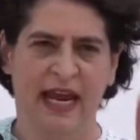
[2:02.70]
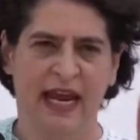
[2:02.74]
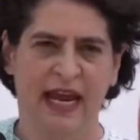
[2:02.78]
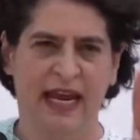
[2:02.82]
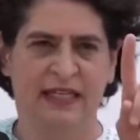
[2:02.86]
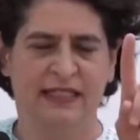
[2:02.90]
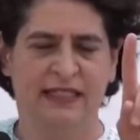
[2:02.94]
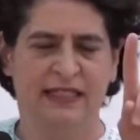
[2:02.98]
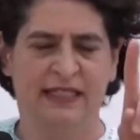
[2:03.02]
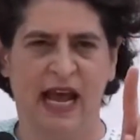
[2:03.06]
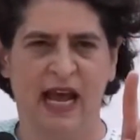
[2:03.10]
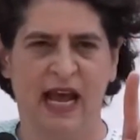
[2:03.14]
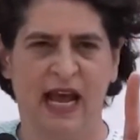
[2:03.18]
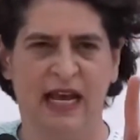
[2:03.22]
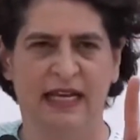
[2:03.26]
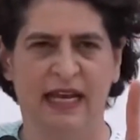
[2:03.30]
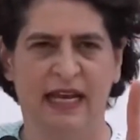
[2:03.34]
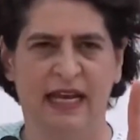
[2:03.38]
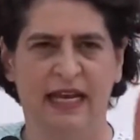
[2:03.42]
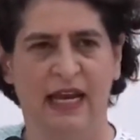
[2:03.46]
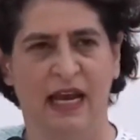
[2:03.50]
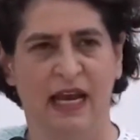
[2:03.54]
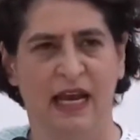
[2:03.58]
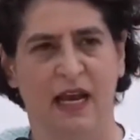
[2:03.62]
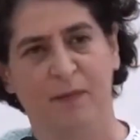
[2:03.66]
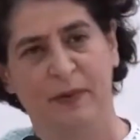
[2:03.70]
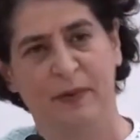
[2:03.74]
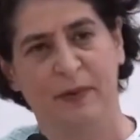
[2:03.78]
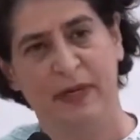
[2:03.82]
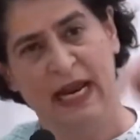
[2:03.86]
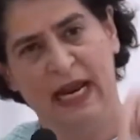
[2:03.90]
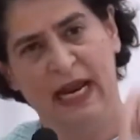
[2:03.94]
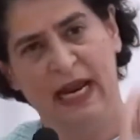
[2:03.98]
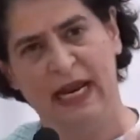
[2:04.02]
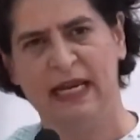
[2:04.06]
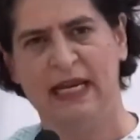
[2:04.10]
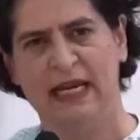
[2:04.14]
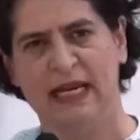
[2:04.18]
एक साल के लिए
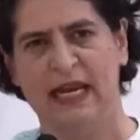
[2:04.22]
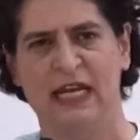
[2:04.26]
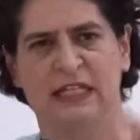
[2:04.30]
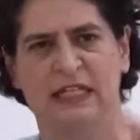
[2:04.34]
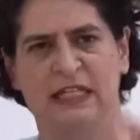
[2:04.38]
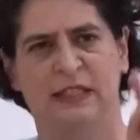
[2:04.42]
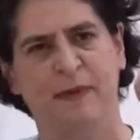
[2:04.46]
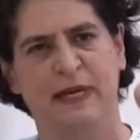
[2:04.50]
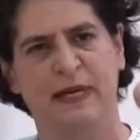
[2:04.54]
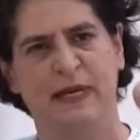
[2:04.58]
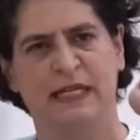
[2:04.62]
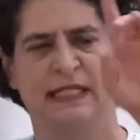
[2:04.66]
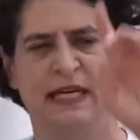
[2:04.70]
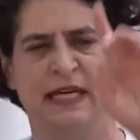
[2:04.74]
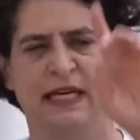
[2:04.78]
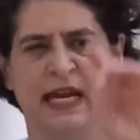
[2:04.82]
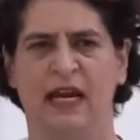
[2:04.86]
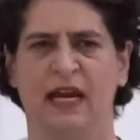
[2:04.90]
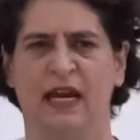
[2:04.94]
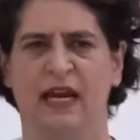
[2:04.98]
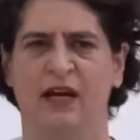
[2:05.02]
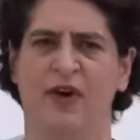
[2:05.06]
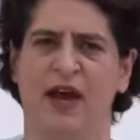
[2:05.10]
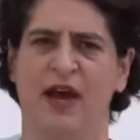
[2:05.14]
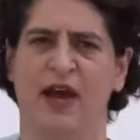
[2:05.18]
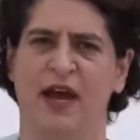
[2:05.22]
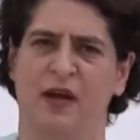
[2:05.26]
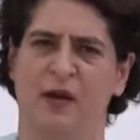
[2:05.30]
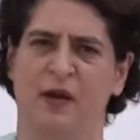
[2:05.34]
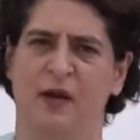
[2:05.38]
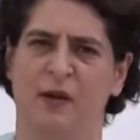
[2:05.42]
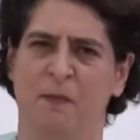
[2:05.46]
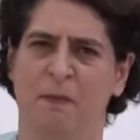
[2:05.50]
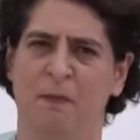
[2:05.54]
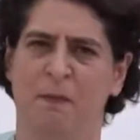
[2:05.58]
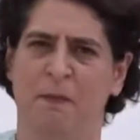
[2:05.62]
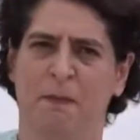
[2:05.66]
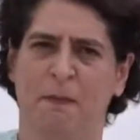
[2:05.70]
अपने ही केस पे स्टे लगवाया
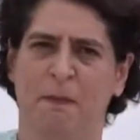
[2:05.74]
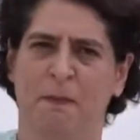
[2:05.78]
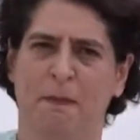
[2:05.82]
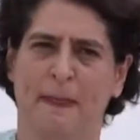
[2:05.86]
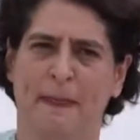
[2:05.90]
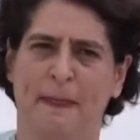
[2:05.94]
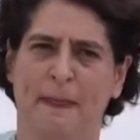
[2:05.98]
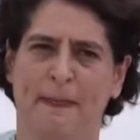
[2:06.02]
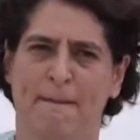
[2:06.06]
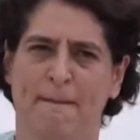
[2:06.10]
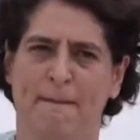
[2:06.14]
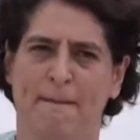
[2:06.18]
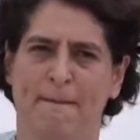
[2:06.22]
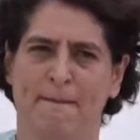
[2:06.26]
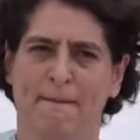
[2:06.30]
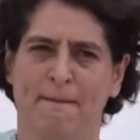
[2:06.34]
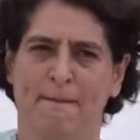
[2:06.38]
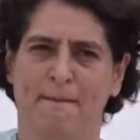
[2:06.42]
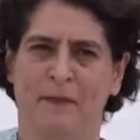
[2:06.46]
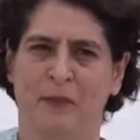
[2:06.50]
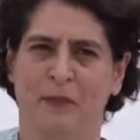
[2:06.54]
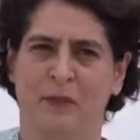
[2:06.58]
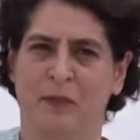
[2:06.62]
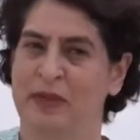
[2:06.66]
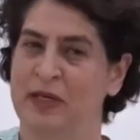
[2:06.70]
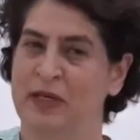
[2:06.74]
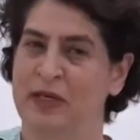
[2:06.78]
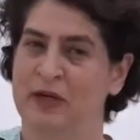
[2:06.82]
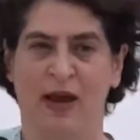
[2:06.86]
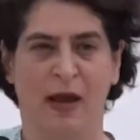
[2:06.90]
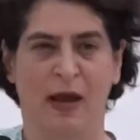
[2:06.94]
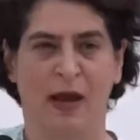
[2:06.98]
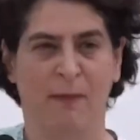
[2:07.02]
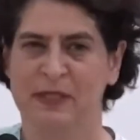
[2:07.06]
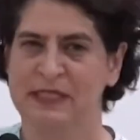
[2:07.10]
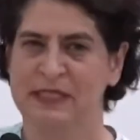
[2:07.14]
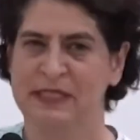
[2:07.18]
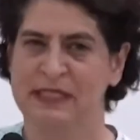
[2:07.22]
फिर
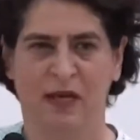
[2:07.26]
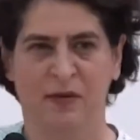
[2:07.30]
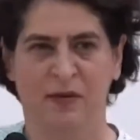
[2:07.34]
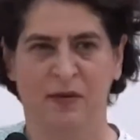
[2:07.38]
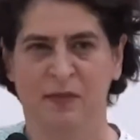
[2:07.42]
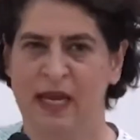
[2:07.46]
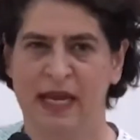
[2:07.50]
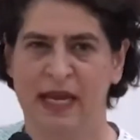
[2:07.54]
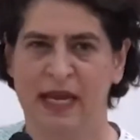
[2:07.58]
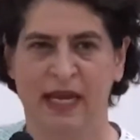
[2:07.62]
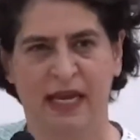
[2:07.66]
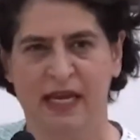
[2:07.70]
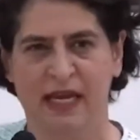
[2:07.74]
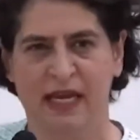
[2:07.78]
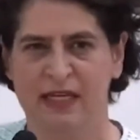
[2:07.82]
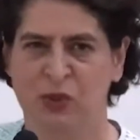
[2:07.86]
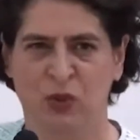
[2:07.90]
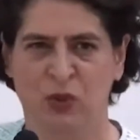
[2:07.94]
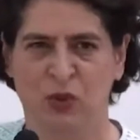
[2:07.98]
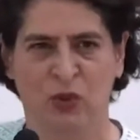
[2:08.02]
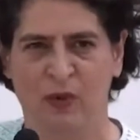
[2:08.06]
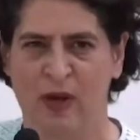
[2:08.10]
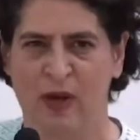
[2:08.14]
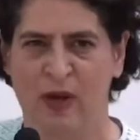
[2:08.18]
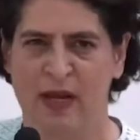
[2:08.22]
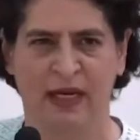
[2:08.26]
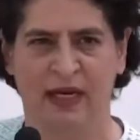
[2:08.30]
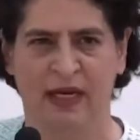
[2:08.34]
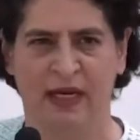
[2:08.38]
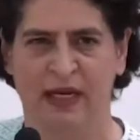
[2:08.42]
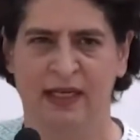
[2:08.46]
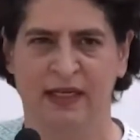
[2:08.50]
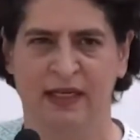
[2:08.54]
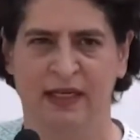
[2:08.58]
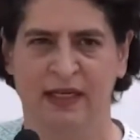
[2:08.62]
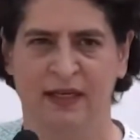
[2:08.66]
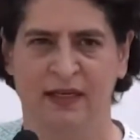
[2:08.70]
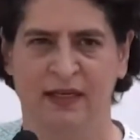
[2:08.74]
वापस कब गए केस खुलवाने
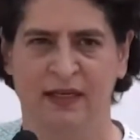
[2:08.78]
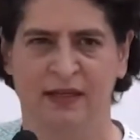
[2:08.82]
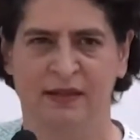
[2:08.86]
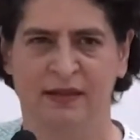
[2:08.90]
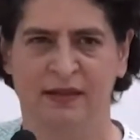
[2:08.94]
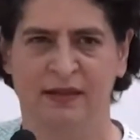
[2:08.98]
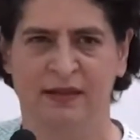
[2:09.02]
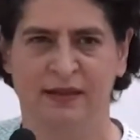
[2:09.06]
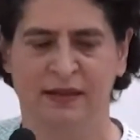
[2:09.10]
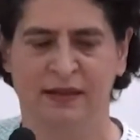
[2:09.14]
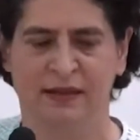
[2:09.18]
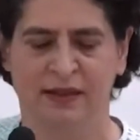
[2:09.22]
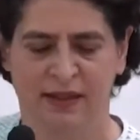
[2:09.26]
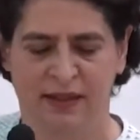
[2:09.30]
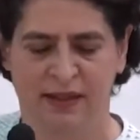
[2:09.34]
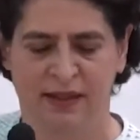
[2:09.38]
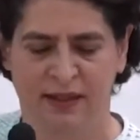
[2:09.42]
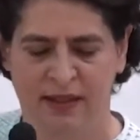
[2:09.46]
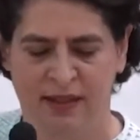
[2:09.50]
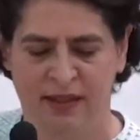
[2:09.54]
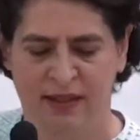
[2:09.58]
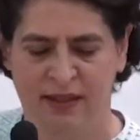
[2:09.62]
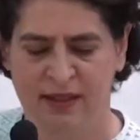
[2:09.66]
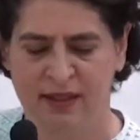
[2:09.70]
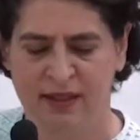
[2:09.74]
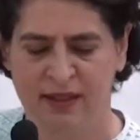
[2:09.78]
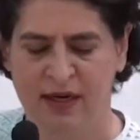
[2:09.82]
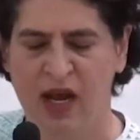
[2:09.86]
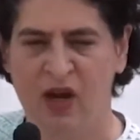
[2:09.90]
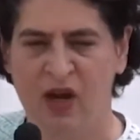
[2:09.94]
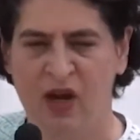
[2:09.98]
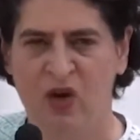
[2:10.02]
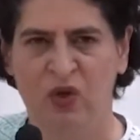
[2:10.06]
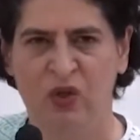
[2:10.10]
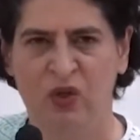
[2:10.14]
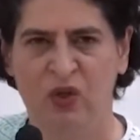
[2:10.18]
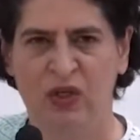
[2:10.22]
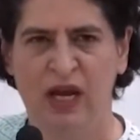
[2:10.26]
के लिए
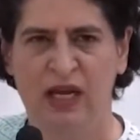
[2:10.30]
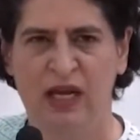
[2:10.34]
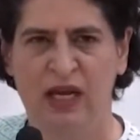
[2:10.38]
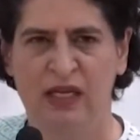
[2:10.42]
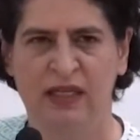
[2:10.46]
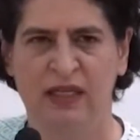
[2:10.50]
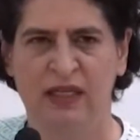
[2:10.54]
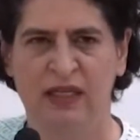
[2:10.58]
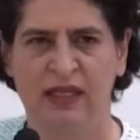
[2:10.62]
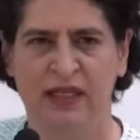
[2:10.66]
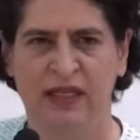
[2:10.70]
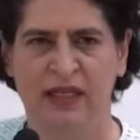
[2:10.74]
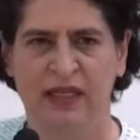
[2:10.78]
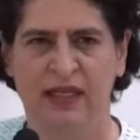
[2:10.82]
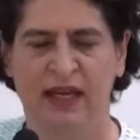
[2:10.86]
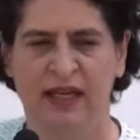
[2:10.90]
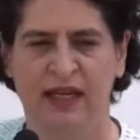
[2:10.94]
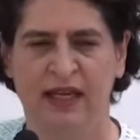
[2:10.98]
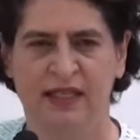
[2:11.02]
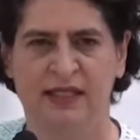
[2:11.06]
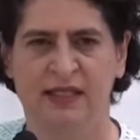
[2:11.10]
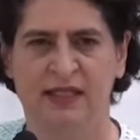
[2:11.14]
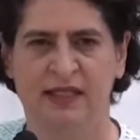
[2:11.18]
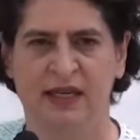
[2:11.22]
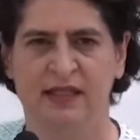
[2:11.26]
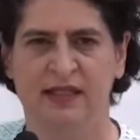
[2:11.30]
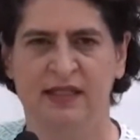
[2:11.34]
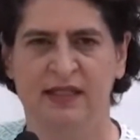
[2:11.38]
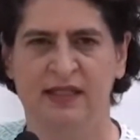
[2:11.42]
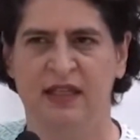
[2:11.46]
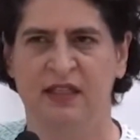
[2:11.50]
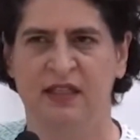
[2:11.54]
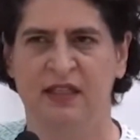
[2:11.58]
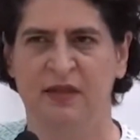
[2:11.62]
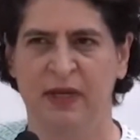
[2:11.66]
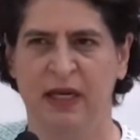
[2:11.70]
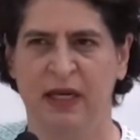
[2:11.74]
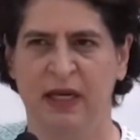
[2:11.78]
राहुल गांधी के
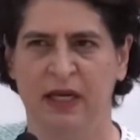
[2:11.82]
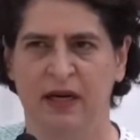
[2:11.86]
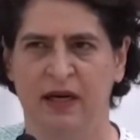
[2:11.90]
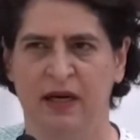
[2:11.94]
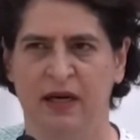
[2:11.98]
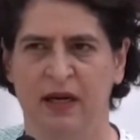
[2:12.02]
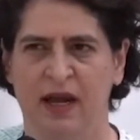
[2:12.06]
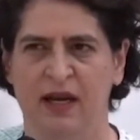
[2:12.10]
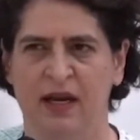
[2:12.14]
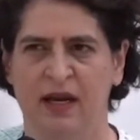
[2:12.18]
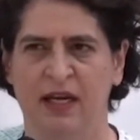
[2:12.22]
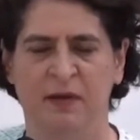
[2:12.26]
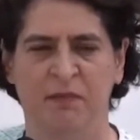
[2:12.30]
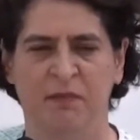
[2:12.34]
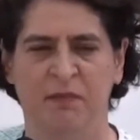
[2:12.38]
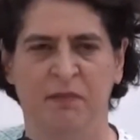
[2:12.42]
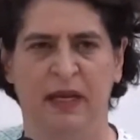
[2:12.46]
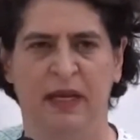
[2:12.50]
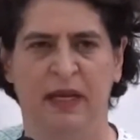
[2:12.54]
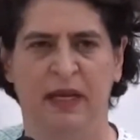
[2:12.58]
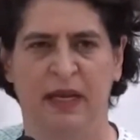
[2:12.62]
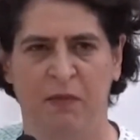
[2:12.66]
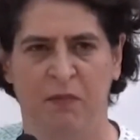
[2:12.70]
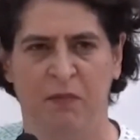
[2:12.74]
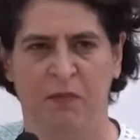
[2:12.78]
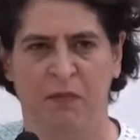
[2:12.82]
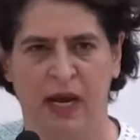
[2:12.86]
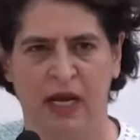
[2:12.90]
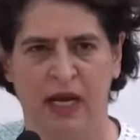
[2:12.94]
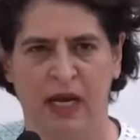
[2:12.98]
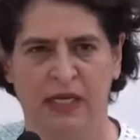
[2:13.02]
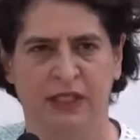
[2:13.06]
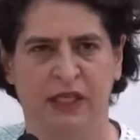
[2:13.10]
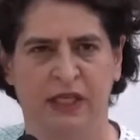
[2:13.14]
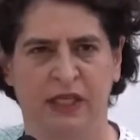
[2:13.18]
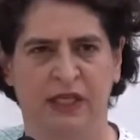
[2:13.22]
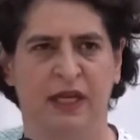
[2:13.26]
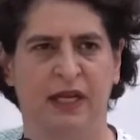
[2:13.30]
संसद में अडानी पे के
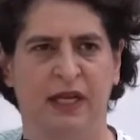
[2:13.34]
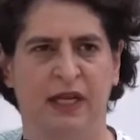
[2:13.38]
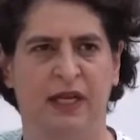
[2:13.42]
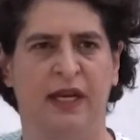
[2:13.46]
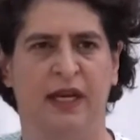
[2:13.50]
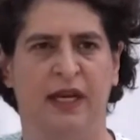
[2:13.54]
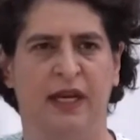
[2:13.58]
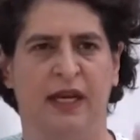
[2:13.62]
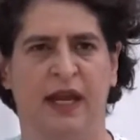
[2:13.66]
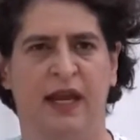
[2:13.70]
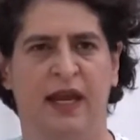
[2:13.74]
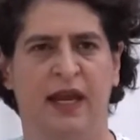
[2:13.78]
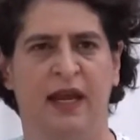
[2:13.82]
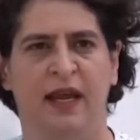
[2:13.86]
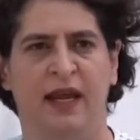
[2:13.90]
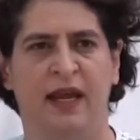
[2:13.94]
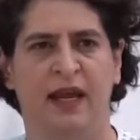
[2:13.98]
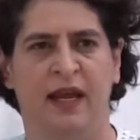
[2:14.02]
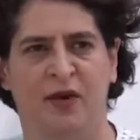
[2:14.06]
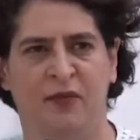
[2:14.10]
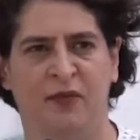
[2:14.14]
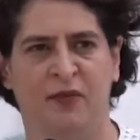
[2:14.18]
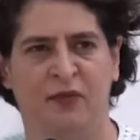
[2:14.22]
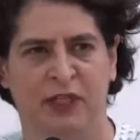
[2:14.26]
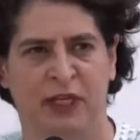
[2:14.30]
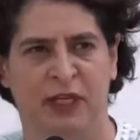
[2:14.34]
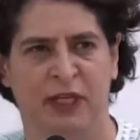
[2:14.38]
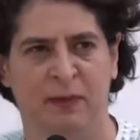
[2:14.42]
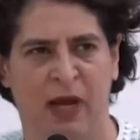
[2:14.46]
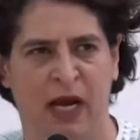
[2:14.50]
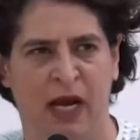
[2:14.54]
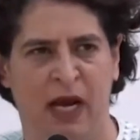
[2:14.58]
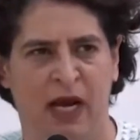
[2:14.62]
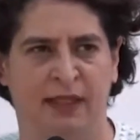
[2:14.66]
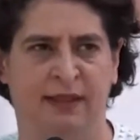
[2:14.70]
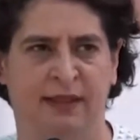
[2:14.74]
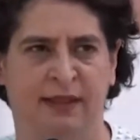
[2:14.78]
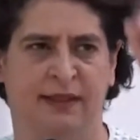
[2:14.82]
भाषण देने के एक हफ्ते
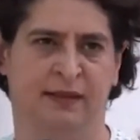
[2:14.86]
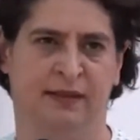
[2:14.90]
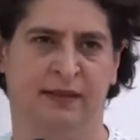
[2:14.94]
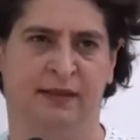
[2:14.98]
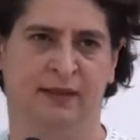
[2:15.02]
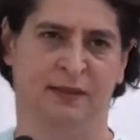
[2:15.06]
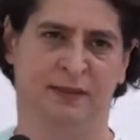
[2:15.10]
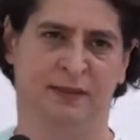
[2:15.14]
बाद